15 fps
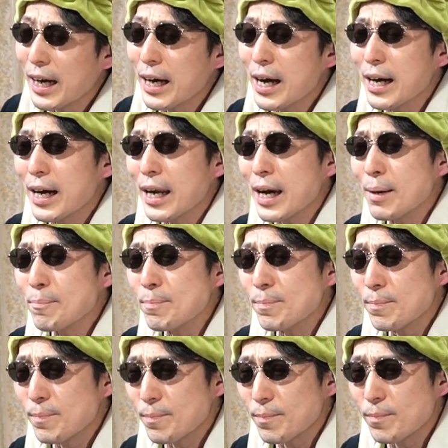赤から
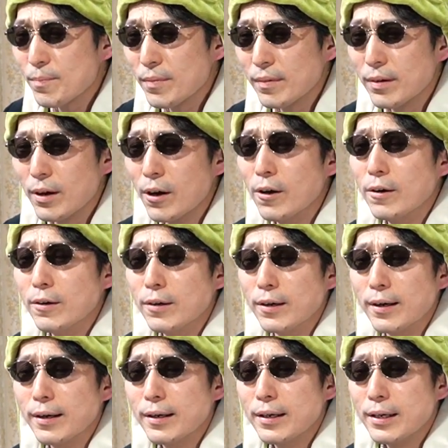おお
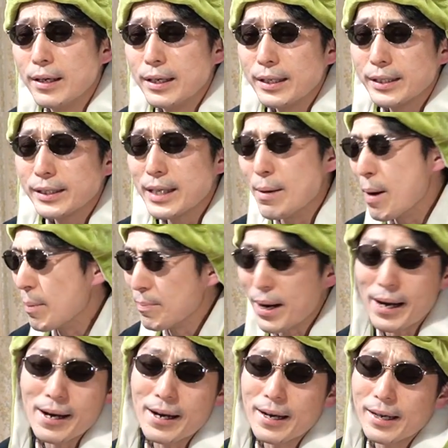
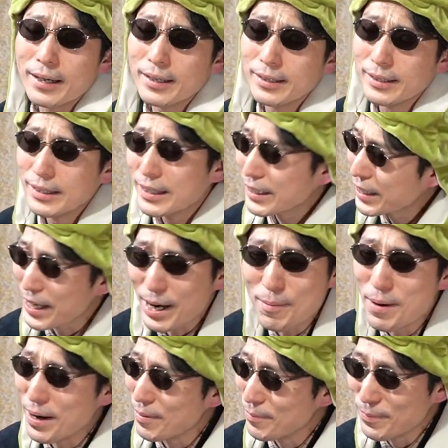ヤマンバ
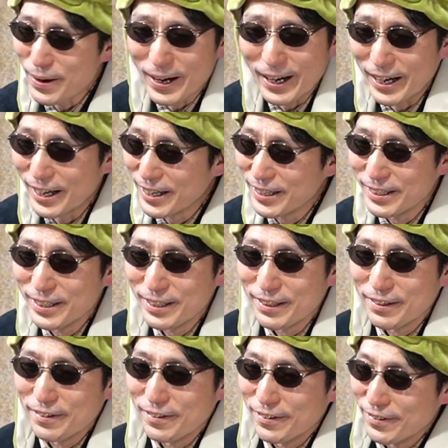ヤマンバ
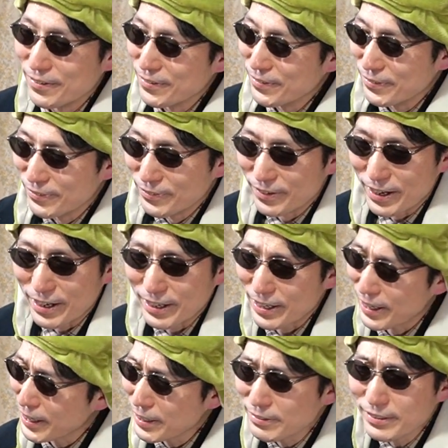
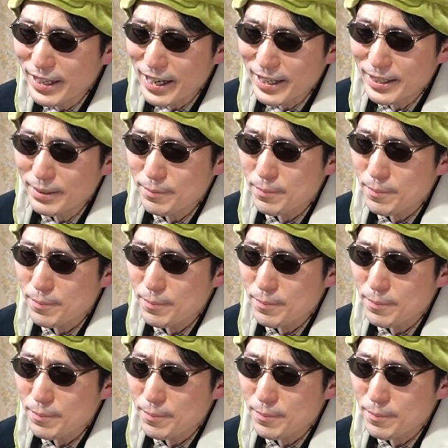笑えるな